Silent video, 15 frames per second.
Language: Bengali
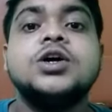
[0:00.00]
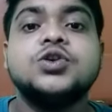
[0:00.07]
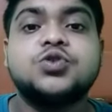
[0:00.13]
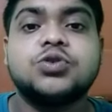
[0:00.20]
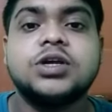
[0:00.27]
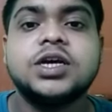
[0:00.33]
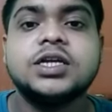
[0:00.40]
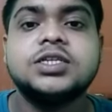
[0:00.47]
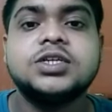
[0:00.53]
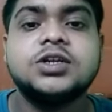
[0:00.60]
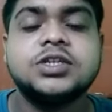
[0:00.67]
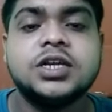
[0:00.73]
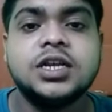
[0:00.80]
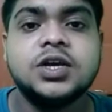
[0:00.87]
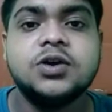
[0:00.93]
শোনা যাচ্ছিল
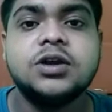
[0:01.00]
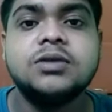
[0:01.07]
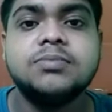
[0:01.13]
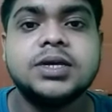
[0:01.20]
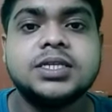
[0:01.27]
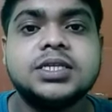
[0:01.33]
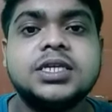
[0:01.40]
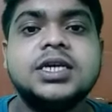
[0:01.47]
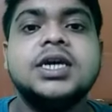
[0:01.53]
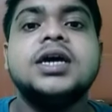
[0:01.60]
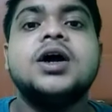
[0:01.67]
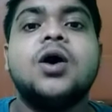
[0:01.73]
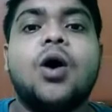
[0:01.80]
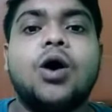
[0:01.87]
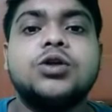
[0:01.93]
যে লিওলেন মেসি
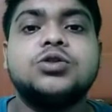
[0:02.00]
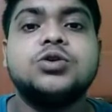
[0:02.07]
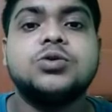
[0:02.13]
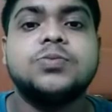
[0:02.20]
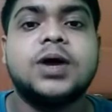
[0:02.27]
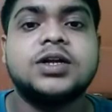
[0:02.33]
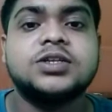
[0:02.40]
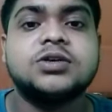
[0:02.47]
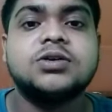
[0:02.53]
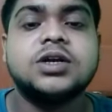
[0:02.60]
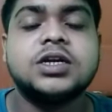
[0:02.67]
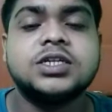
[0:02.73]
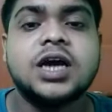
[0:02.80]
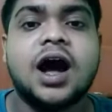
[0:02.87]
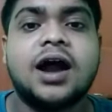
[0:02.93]
হয়তো বার্সেলোনার
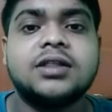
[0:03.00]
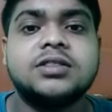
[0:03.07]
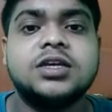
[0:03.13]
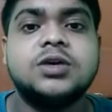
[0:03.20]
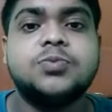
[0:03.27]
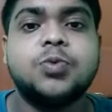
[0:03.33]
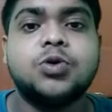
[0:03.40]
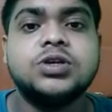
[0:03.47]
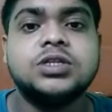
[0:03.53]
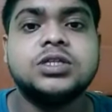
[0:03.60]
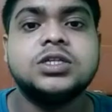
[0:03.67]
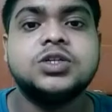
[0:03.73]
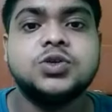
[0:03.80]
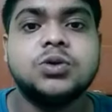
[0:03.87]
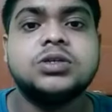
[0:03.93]
যে আর্থিক
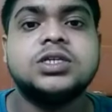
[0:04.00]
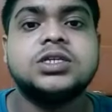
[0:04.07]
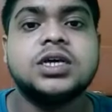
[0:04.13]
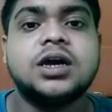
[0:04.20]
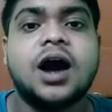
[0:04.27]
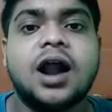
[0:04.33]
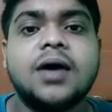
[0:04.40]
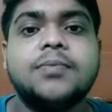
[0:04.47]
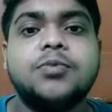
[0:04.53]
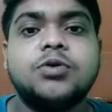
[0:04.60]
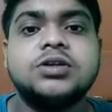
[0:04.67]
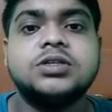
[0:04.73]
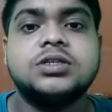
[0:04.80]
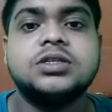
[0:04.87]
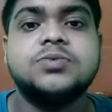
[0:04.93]
পরিস্থিতি চলছে সেই খারাপ
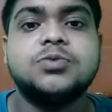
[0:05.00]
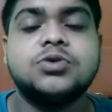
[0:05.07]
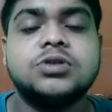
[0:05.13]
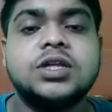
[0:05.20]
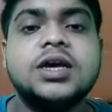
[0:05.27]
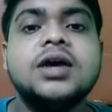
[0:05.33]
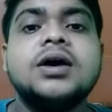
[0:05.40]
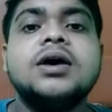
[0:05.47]
পরিস্থিতির মধ্যে